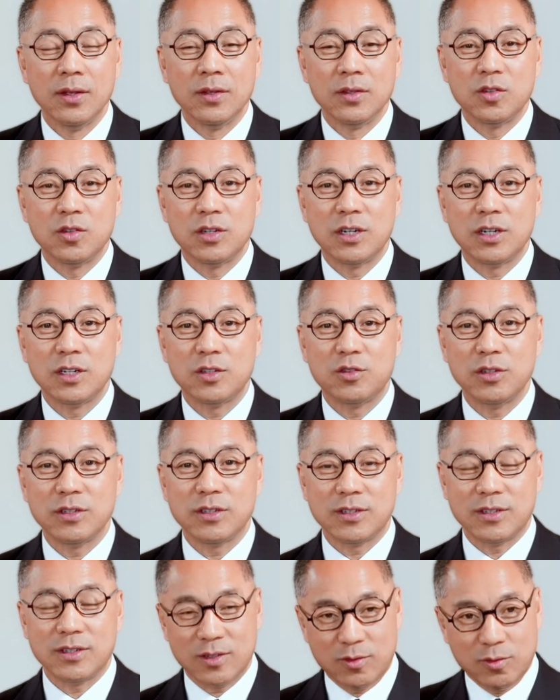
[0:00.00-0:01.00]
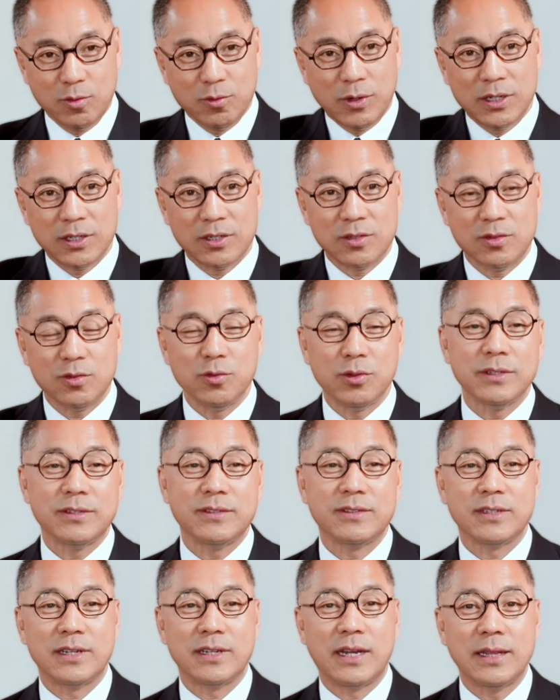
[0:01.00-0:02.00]
就是去送个送个
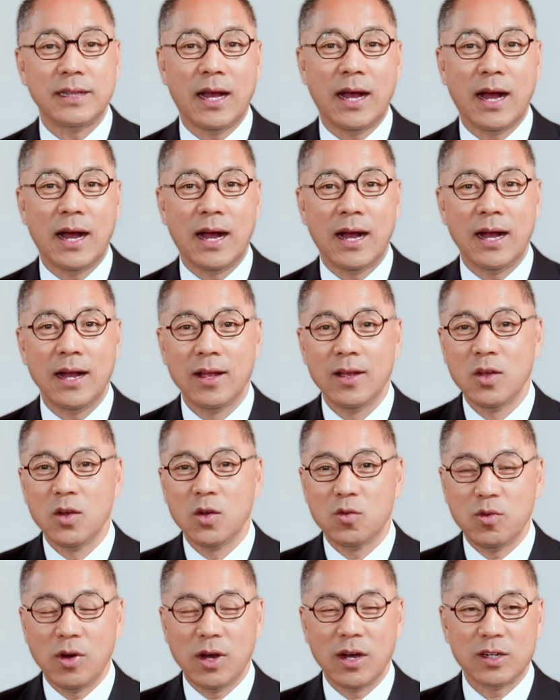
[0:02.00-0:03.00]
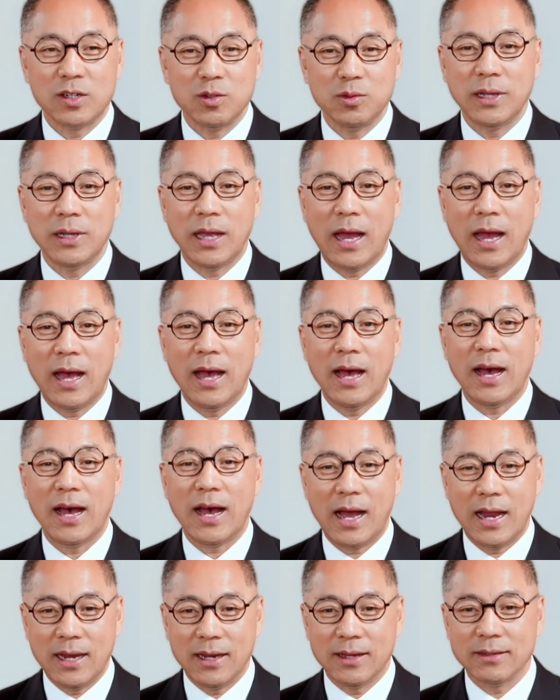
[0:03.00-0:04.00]
死人呐，过个周年
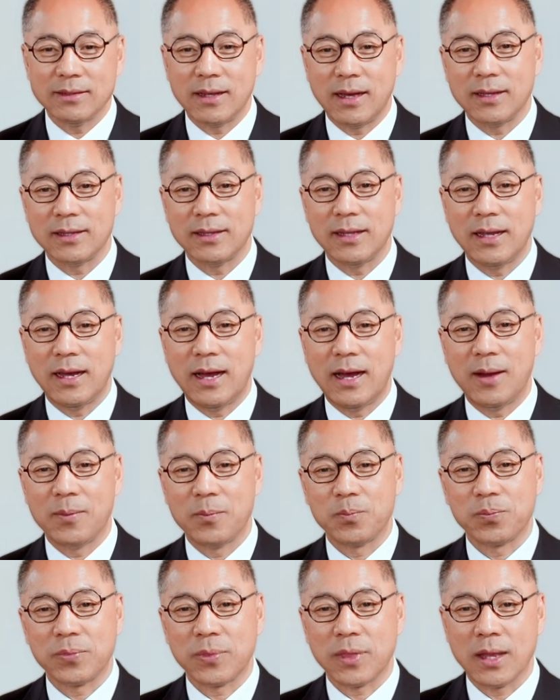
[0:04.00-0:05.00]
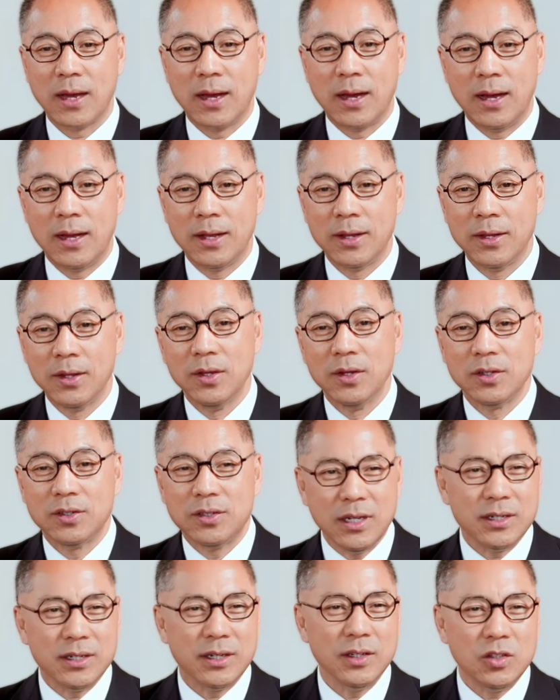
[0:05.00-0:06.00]
喊两嗓子啊，
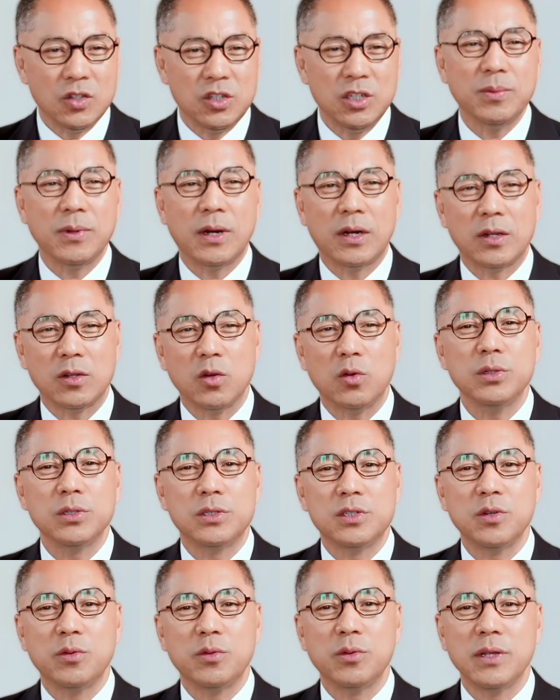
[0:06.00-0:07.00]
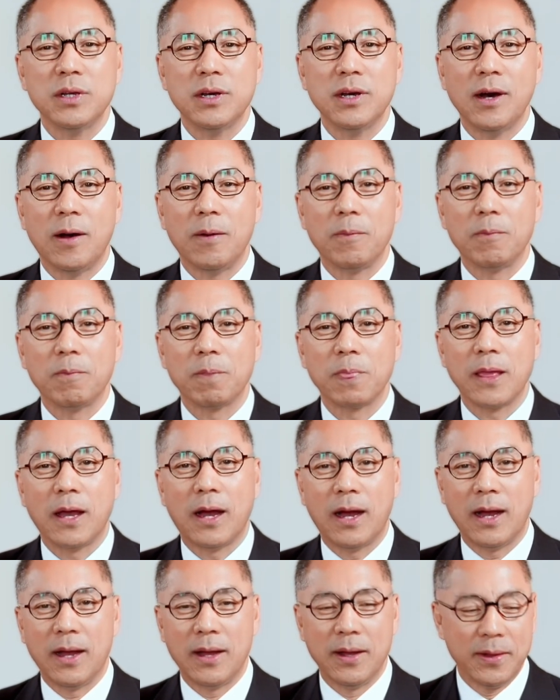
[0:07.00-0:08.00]
这人基本上就混吃混喝
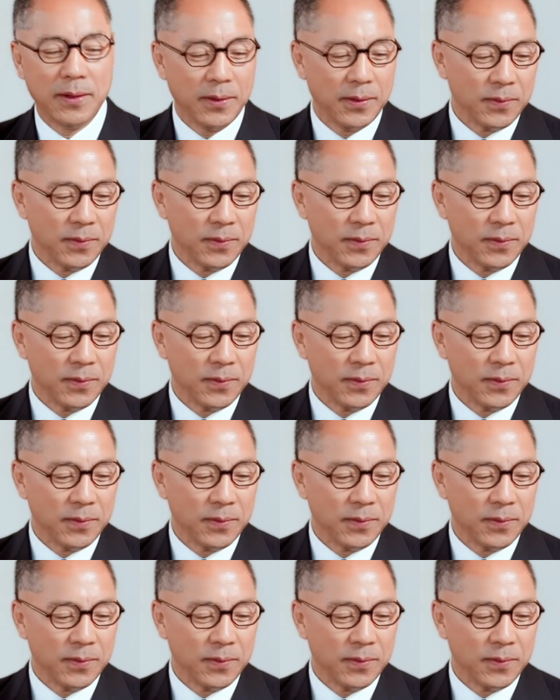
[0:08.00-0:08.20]
啊。